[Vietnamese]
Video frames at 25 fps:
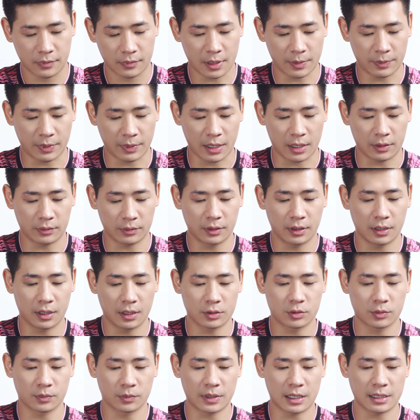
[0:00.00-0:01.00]
Tiếp theo thì
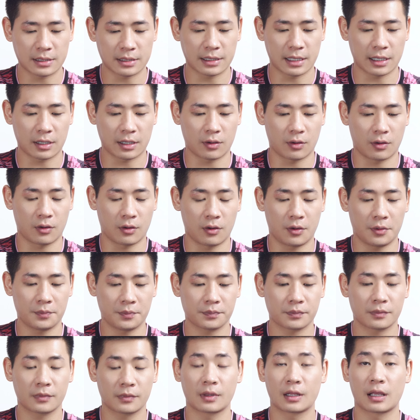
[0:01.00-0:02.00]
chúng ta sẽ có
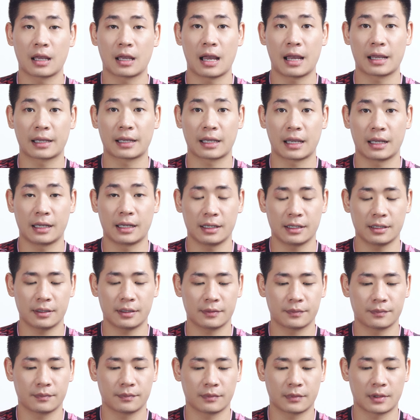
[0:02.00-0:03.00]
hai cái
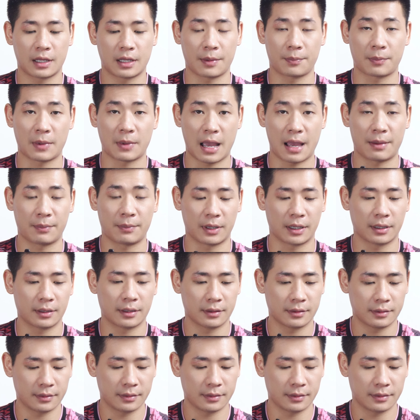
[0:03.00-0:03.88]
kẹp ngàm này,